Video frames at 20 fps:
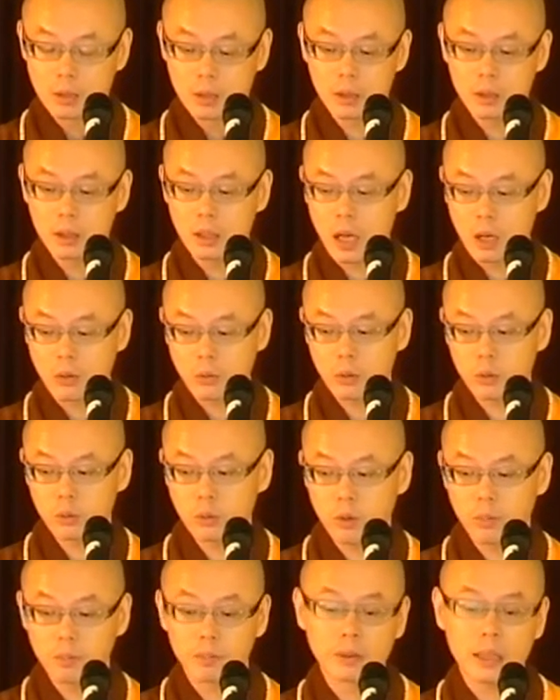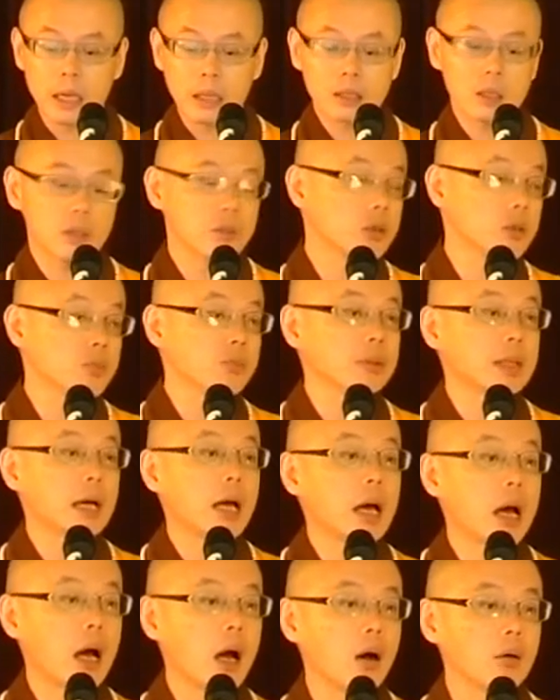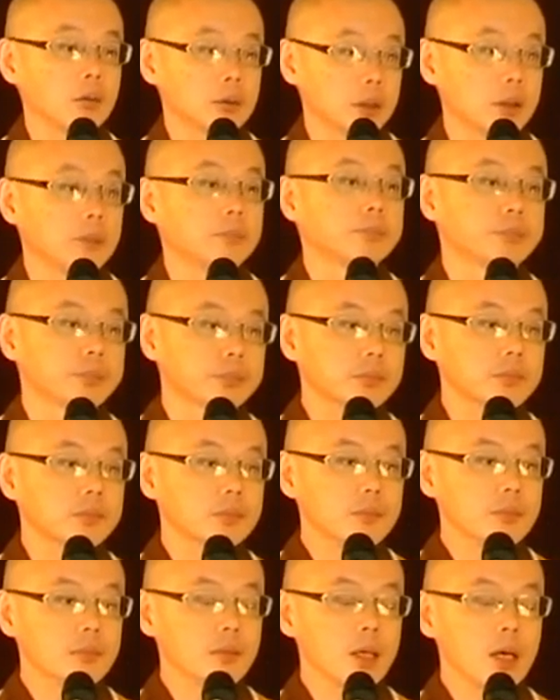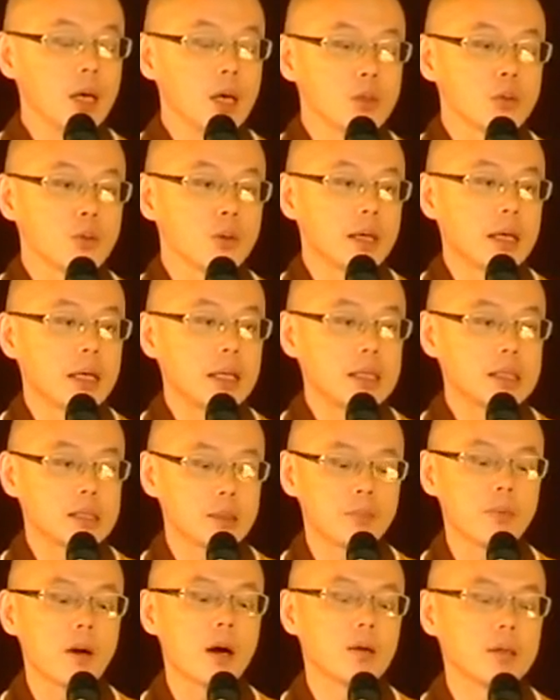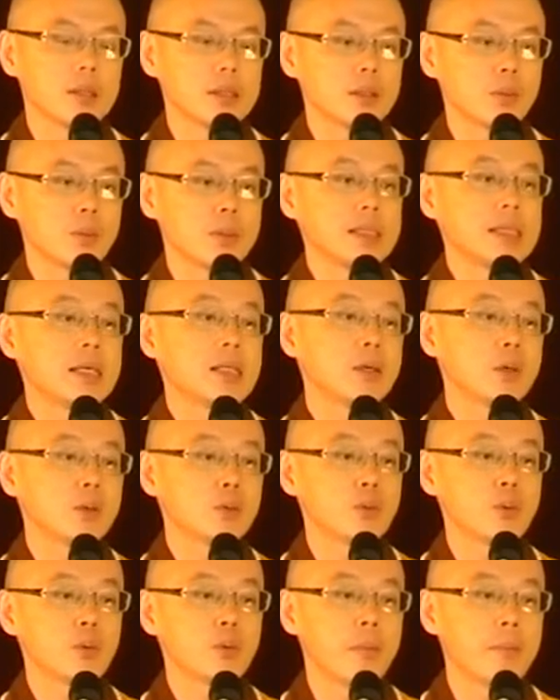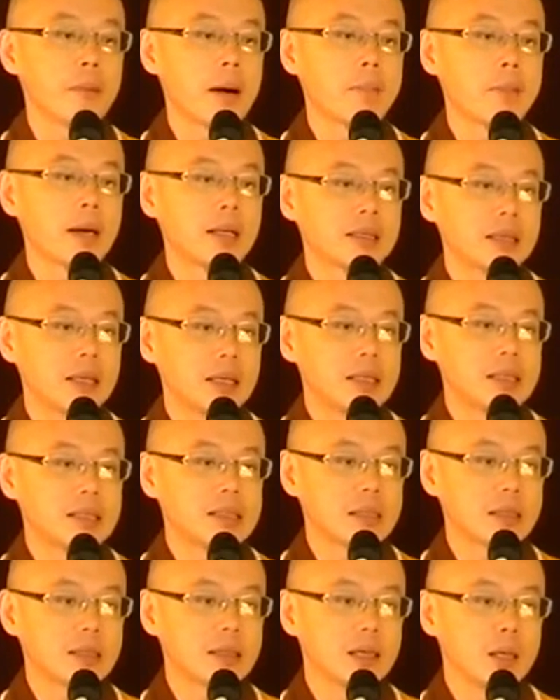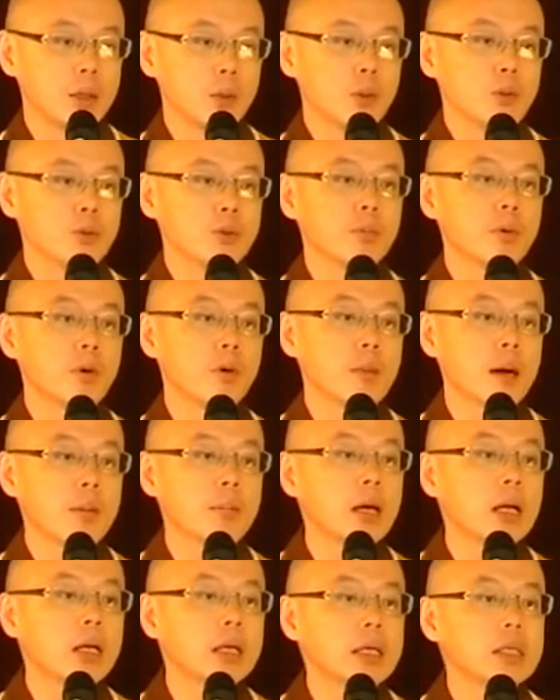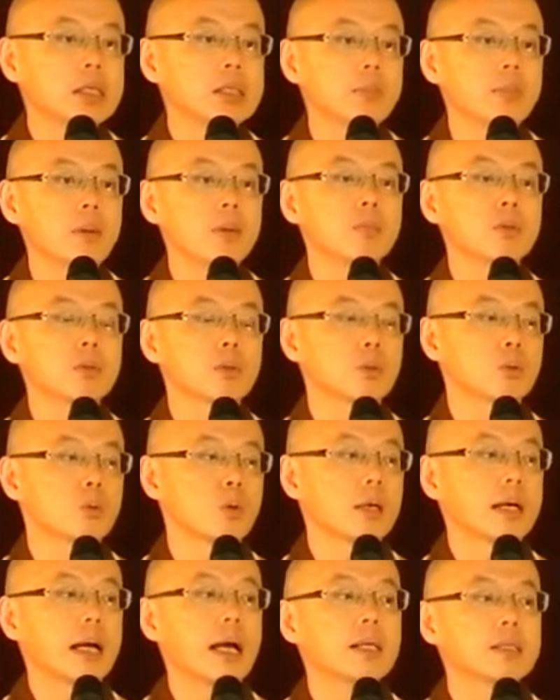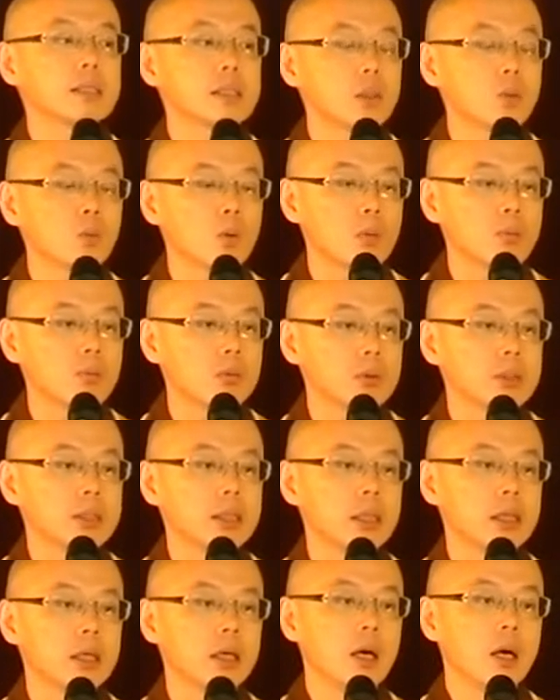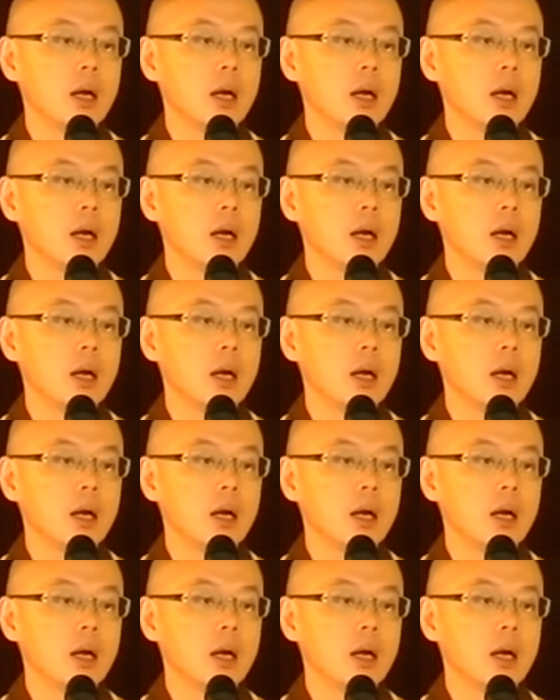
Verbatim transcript: 其实老实说，普拿疼是不太好的。举个例子，不好意思，我现在又举我妈妈的例子。我举我妈妈的例子，并不是说看清我母亲，